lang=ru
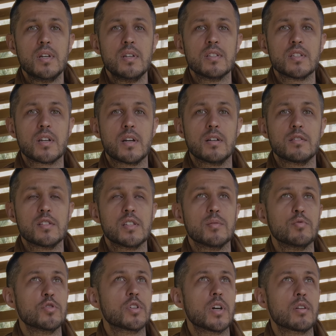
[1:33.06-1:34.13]
Закат, если
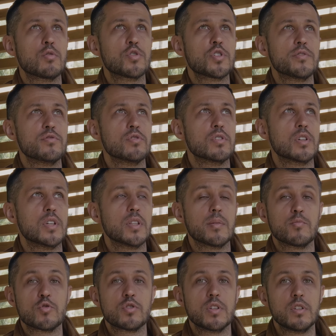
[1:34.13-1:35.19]
будет хороший, все-таки нам
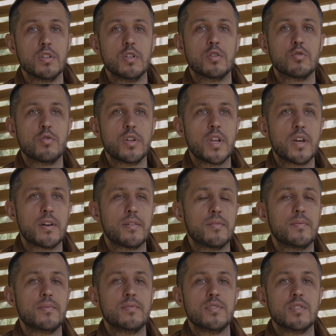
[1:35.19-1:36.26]
нужна территория,
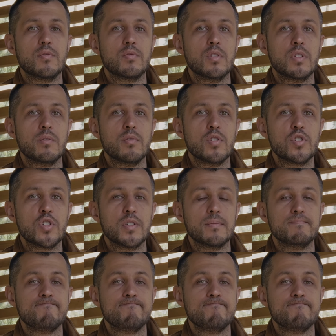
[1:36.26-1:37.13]
все эти вещи.